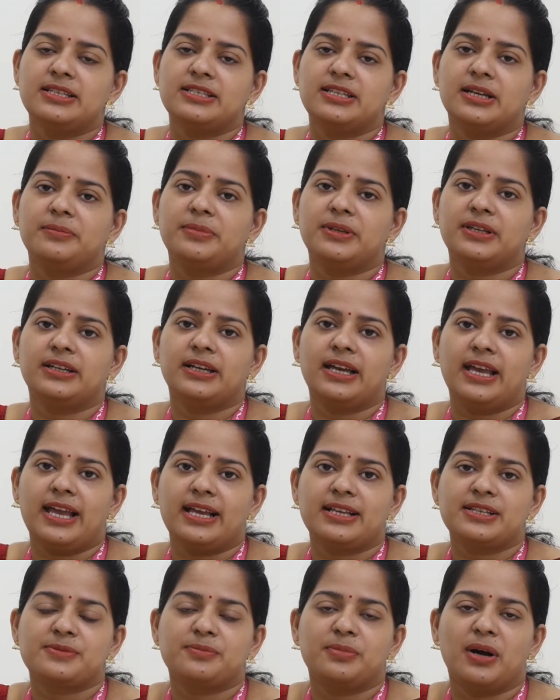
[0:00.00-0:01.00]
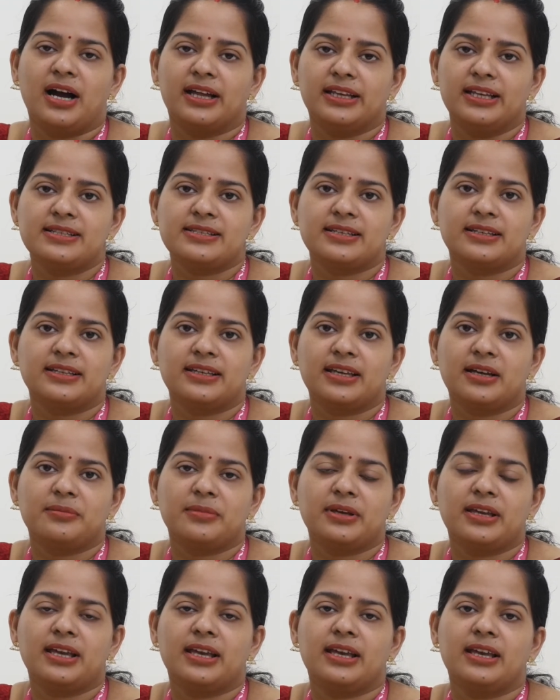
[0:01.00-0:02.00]
जब यह एग्स भारी संख्या
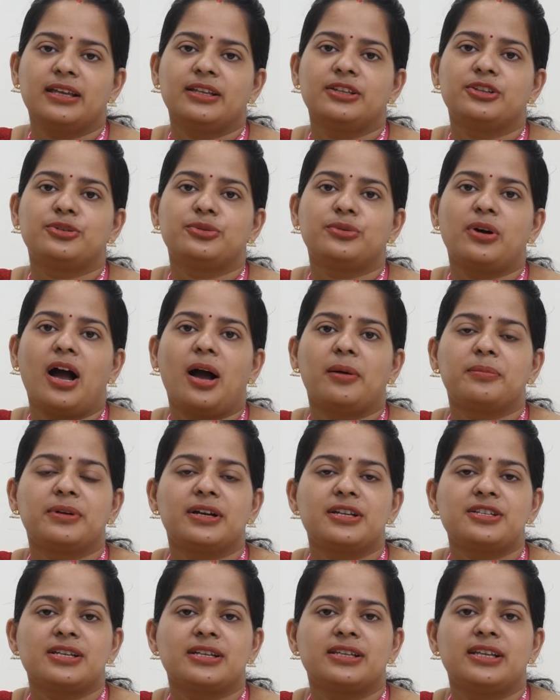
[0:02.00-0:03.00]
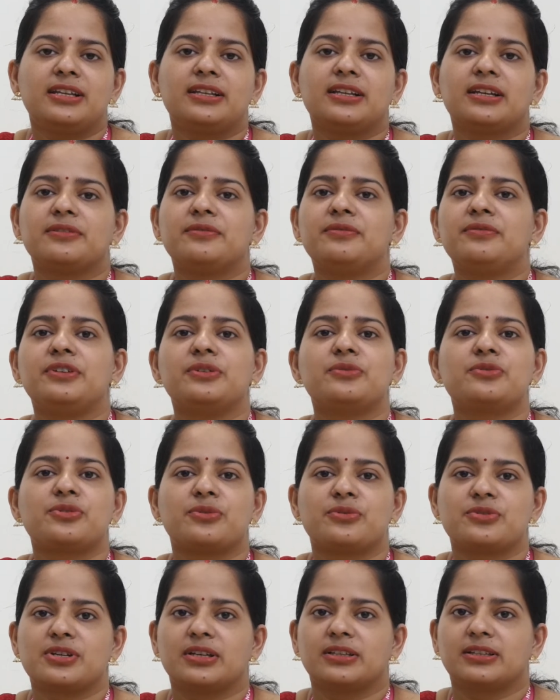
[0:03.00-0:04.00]
में है तो आपका शरीर कंफ्यूज
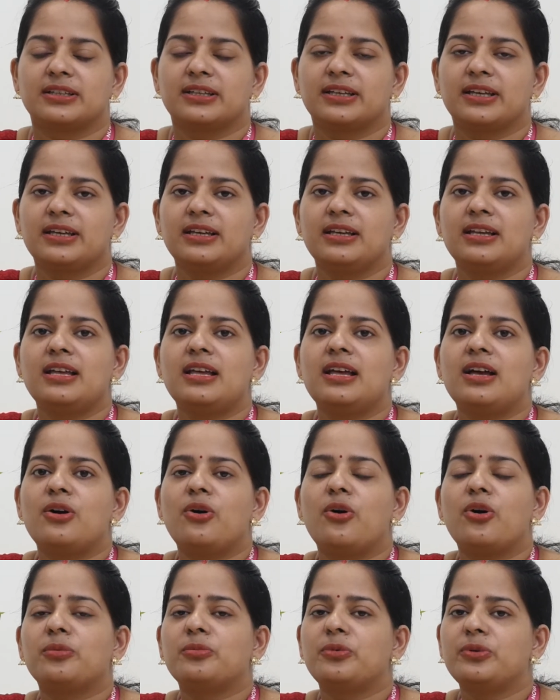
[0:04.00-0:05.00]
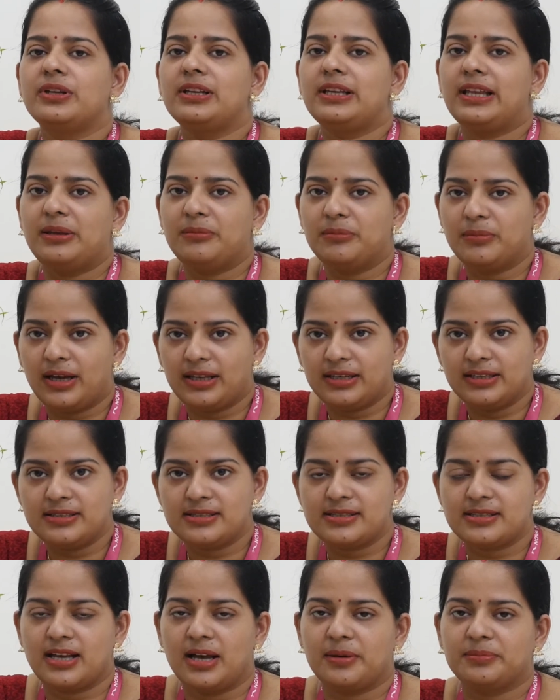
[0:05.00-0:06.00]
हो जाता है हार्मोनल
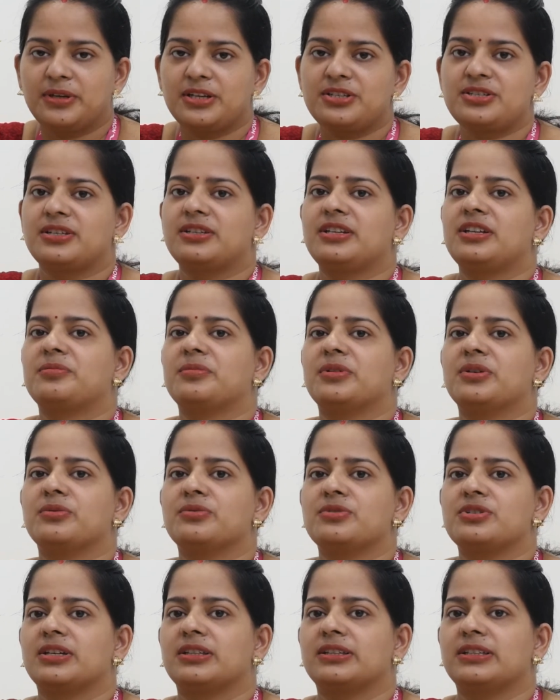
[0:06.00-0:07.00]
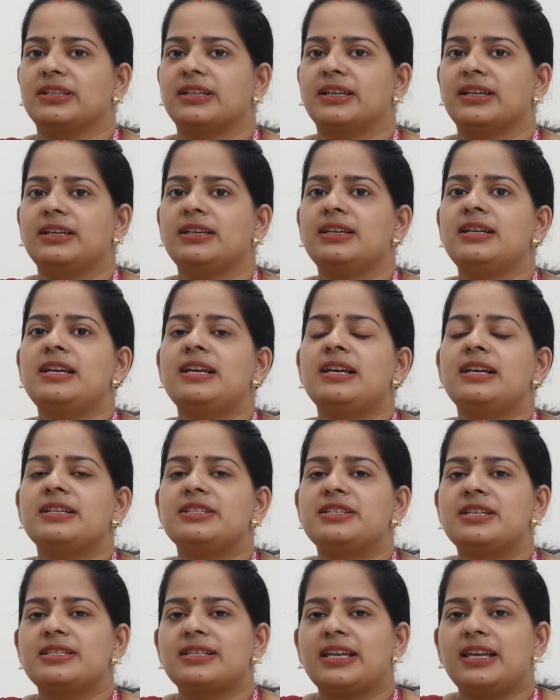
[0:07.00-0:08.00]
इम्बैलेंस आपके शरीर में हो जाती है
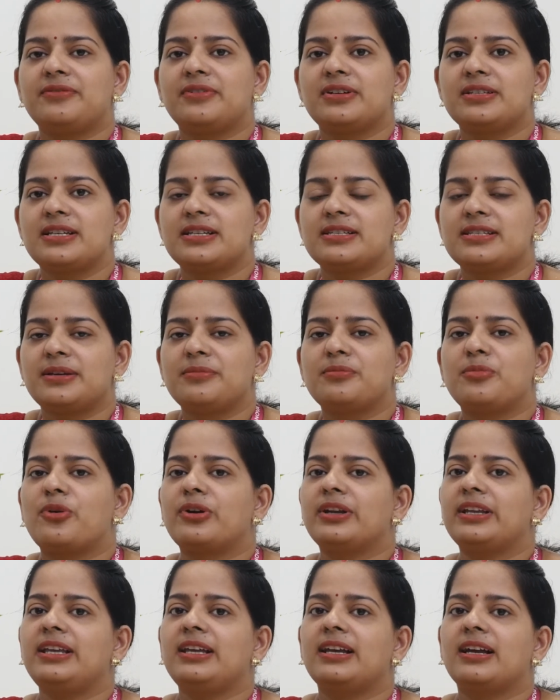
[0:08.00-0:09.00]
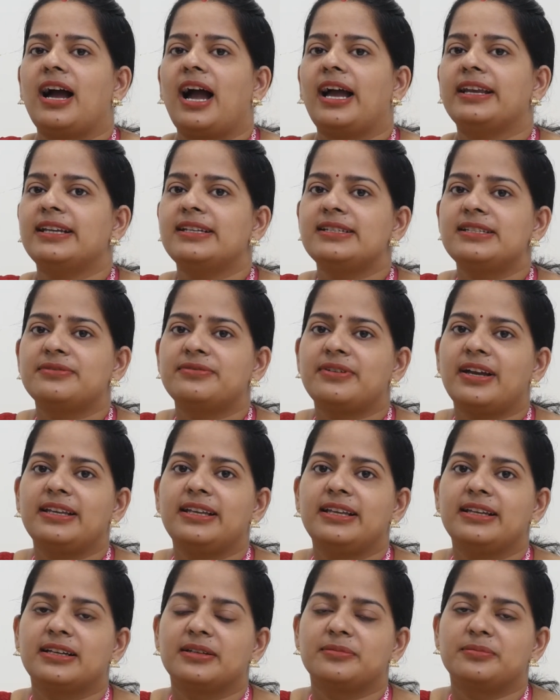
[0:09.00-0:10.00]
जिसकी वजह से बॉडी आइडेंटिफाई
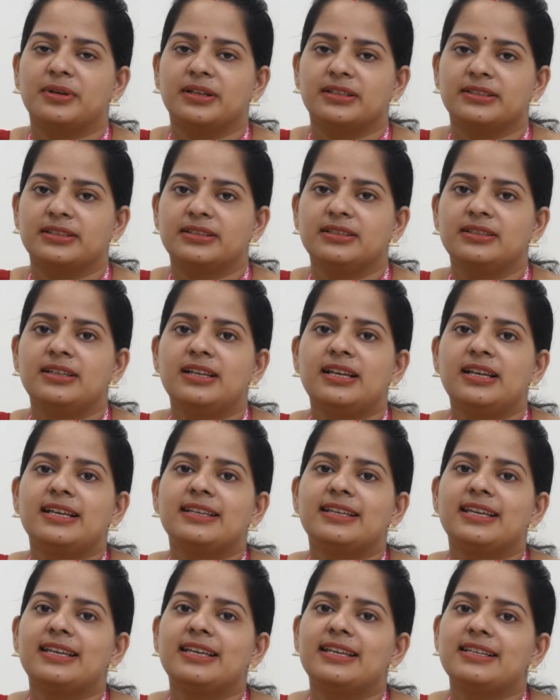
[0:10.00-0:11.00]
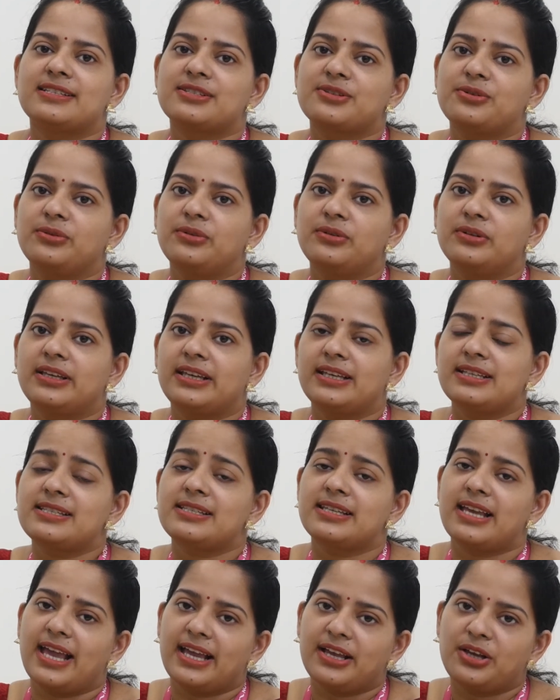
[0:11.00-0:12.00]
नहीं कर पाता कि किसको
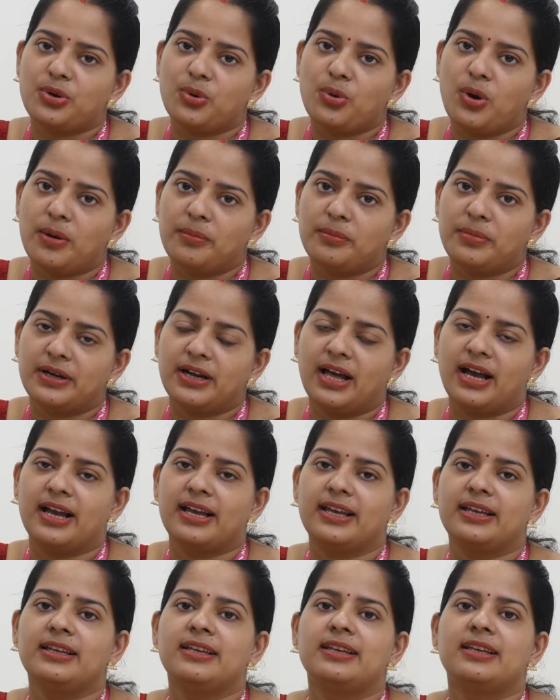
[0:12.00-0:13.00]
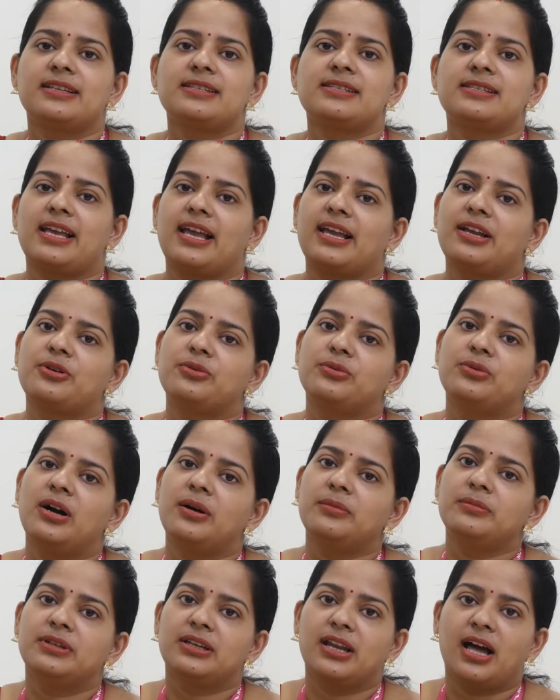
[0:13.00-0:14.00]
किस एग को हम बढ़ाएं किस एग को
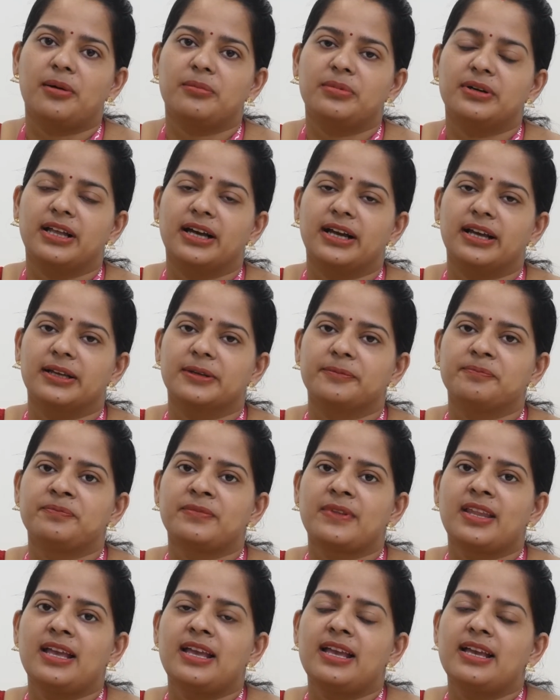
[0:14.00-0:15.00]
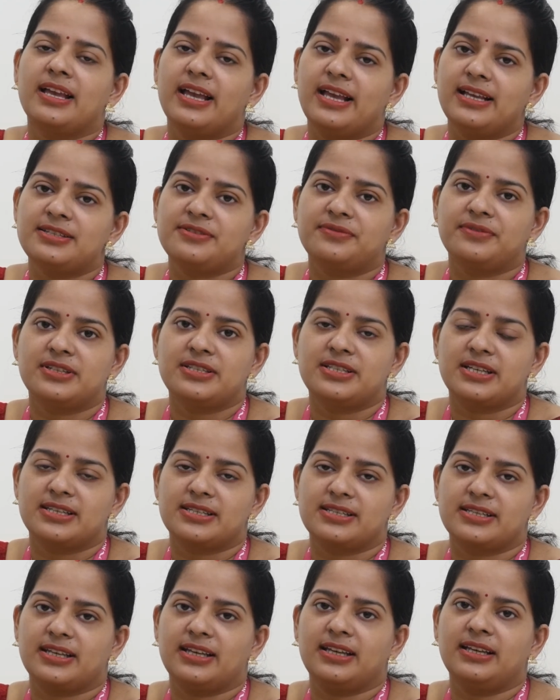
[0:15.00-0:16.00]
हम ना बढ़ाएं इस वजह
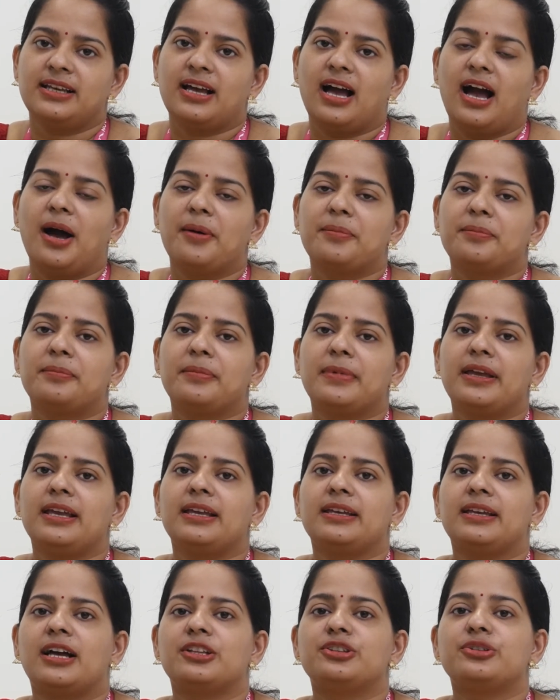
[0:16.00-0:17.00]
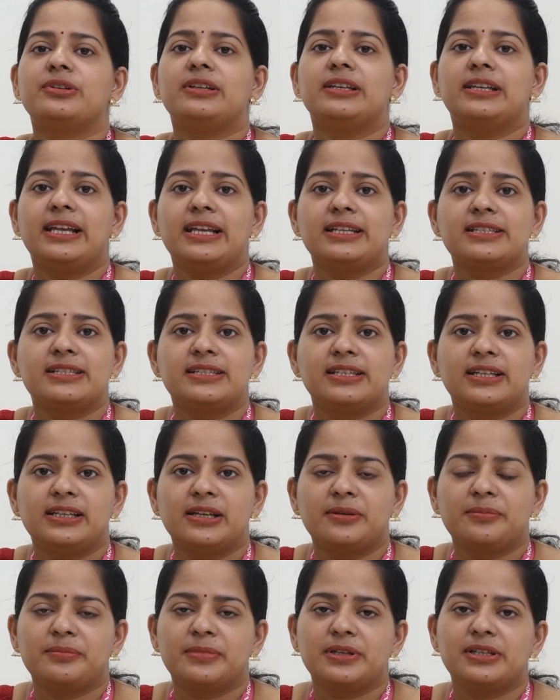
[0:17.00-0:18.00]
से आप में या तो लेट
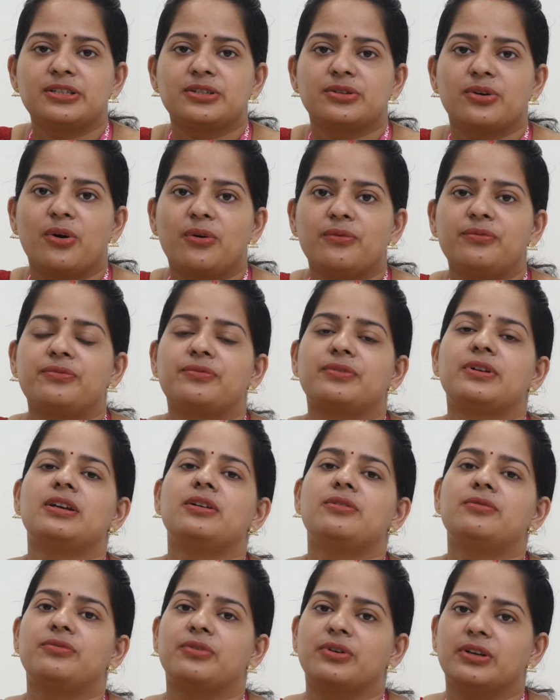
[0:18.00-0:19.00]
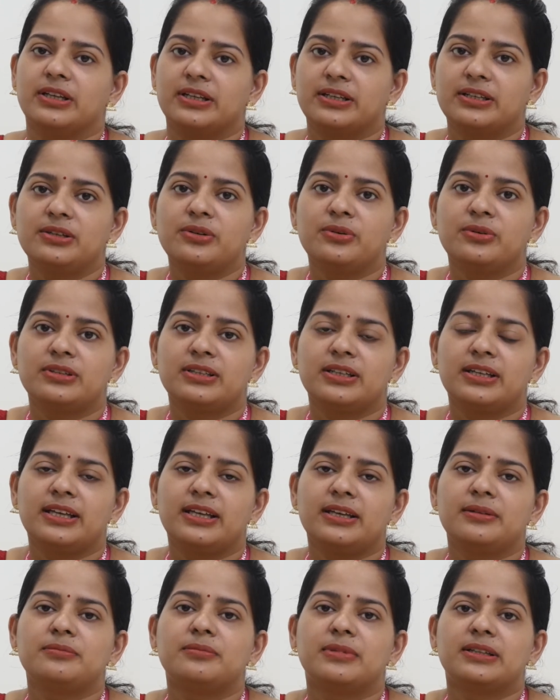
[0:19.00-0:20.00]
डेवलपमेंट ऑफ फॉलिकल होता
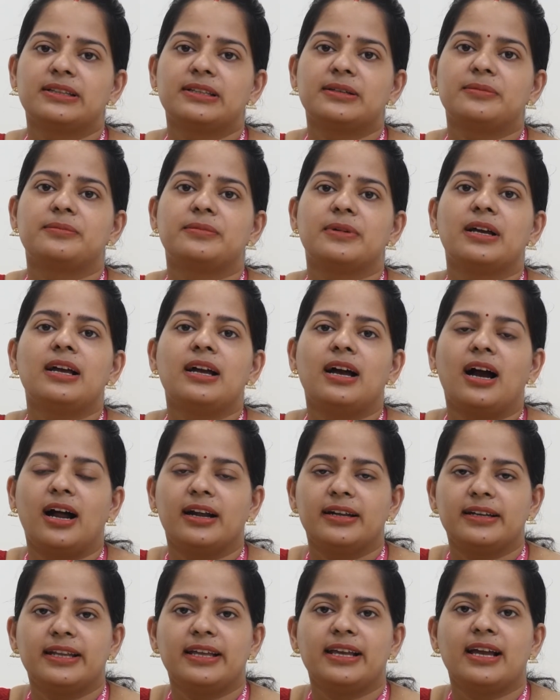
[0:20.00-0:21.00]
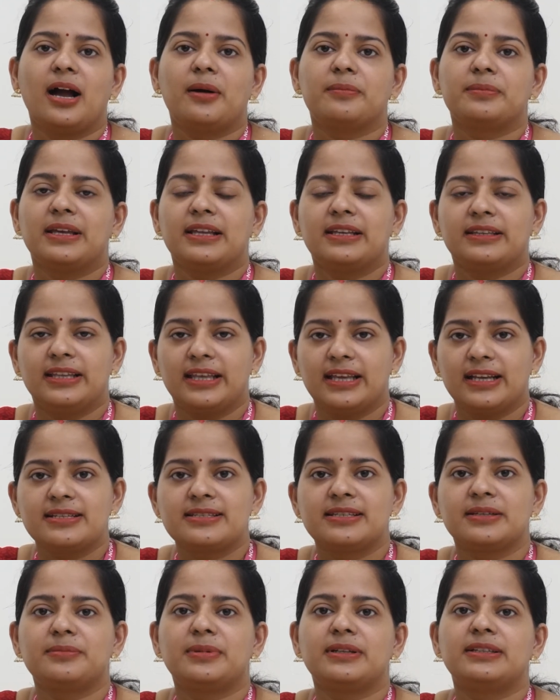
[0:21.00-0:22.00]
है मतलब अंडे आपके देर
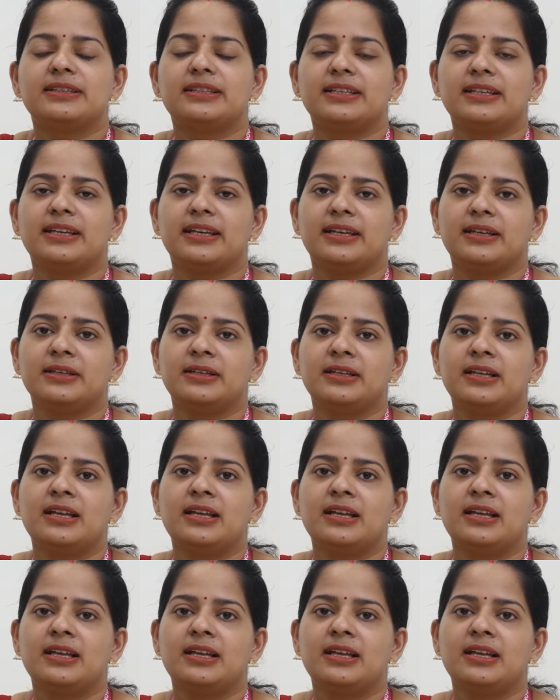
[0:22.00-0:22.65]
से बनते हैं